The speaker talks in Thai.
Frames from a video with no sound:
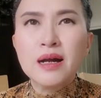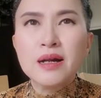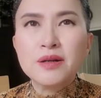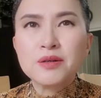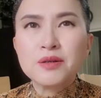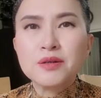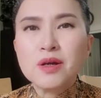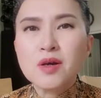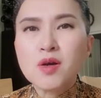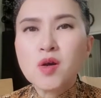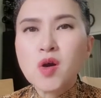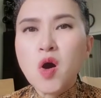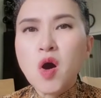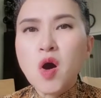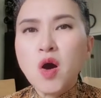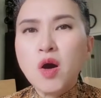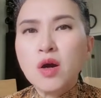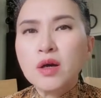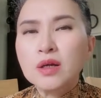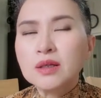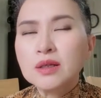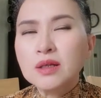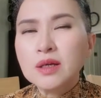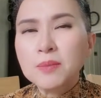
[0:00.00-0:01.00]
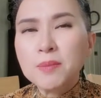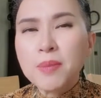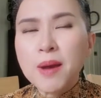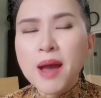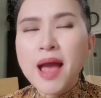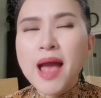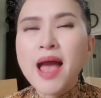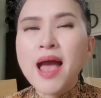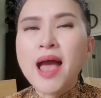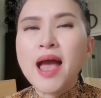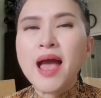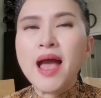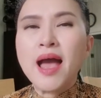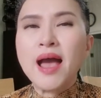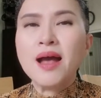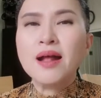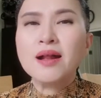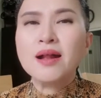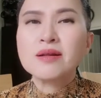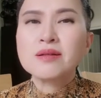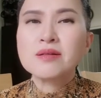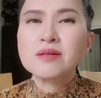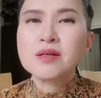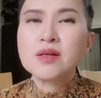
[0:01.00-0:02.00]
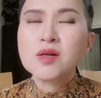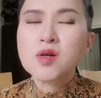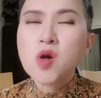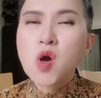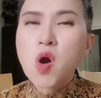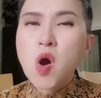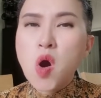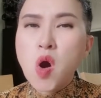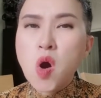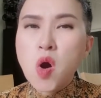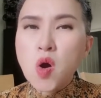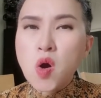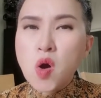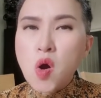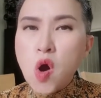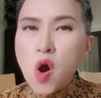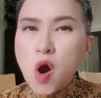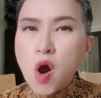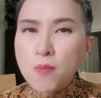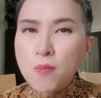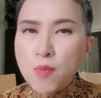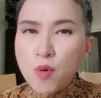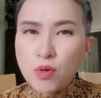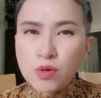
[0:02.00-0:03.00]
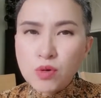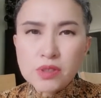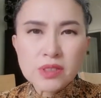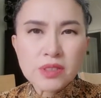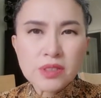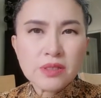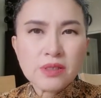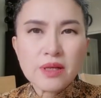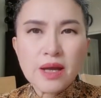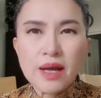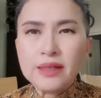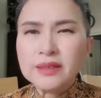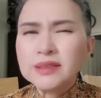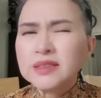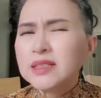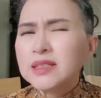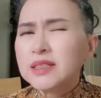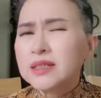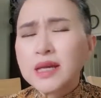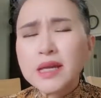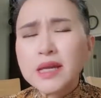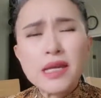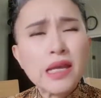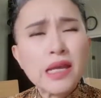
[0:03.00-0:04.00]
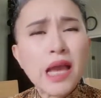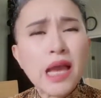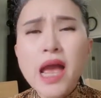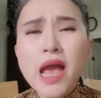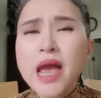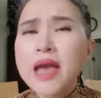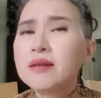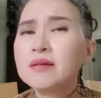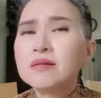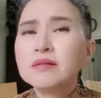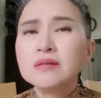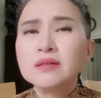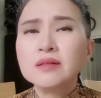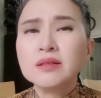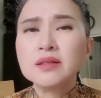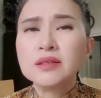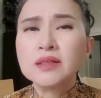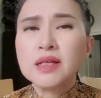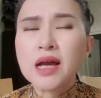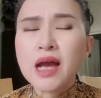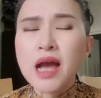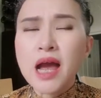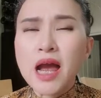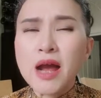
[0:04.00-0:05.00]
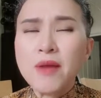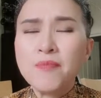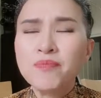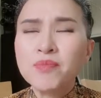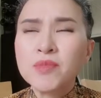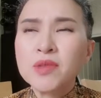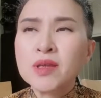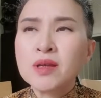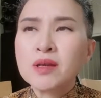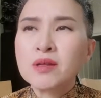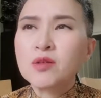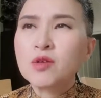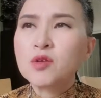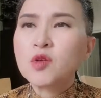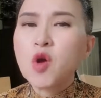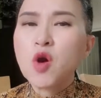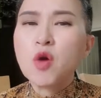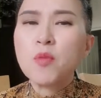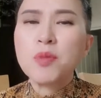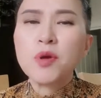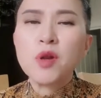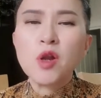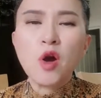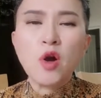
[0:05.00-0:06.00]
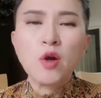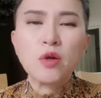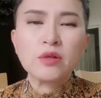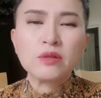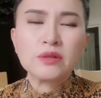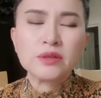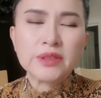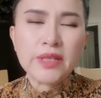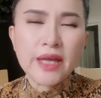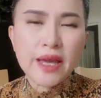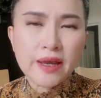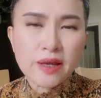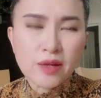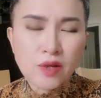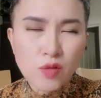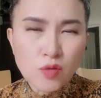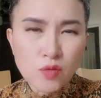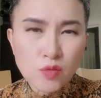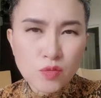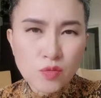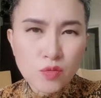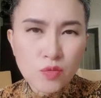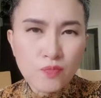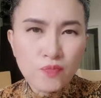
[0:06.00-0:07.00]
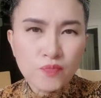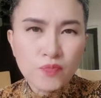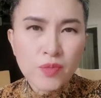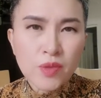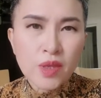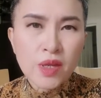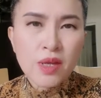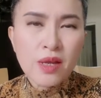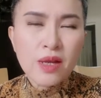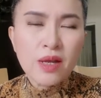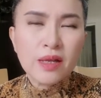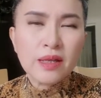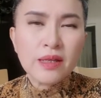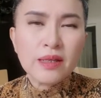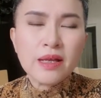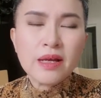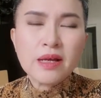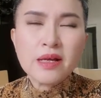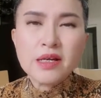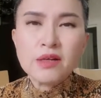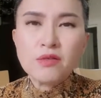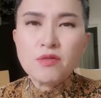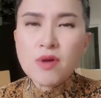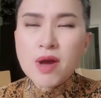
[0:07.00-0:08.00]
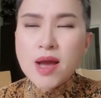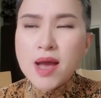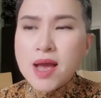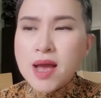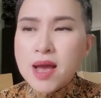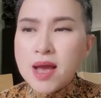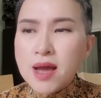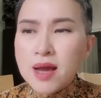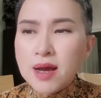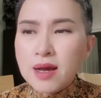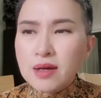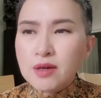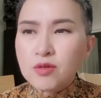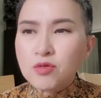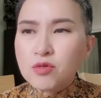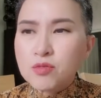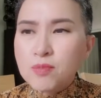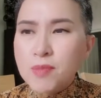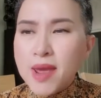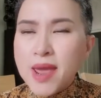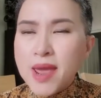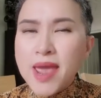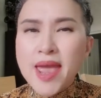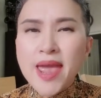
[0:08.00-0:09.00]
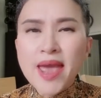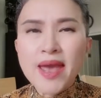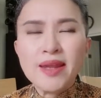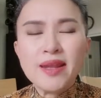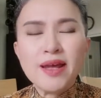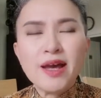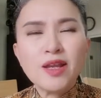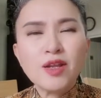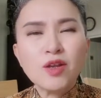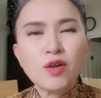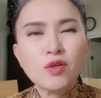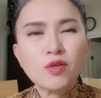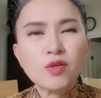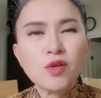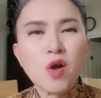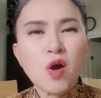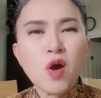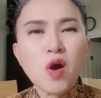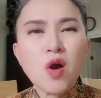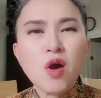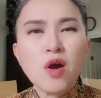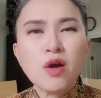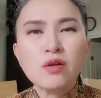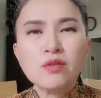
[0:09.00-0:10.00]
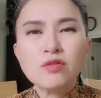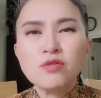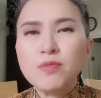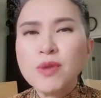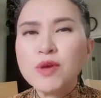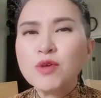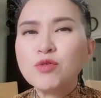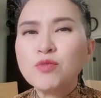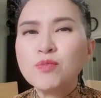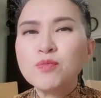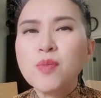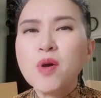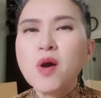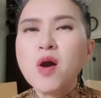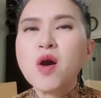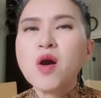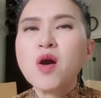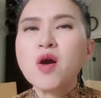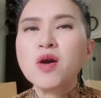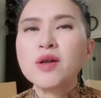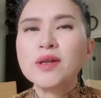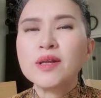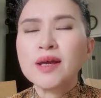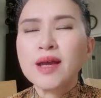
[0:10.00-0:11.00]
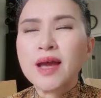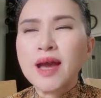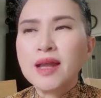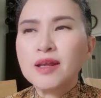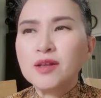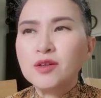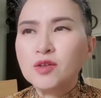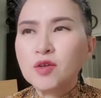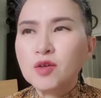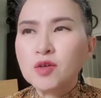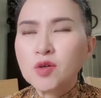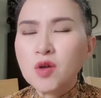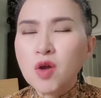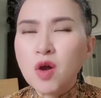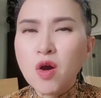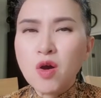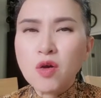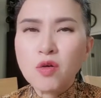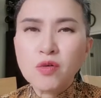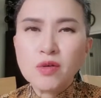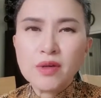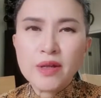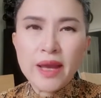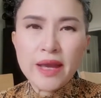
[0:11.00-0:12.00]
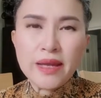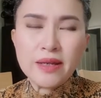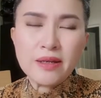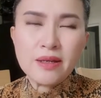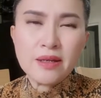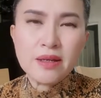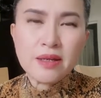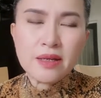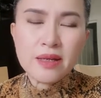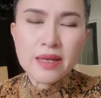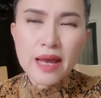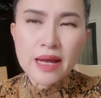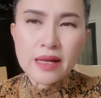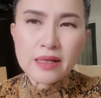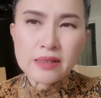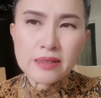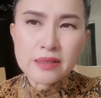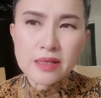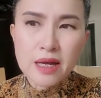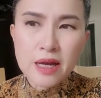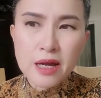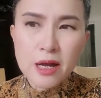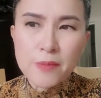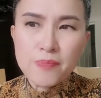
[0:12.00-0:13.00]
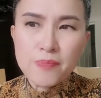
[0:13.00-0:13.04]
เรื่องของเนื้อผ้าเรื่องของคอปกเสื้อ จริงง่ายๆเลยนะคะ น้องๆไปลองใช้กันดู ถ้าเกิดว่าคุณแม่นะน้องๆ คุณแม่คุณพ่อนะคะ หรือน้องๆ คนไหนที่อยากจะ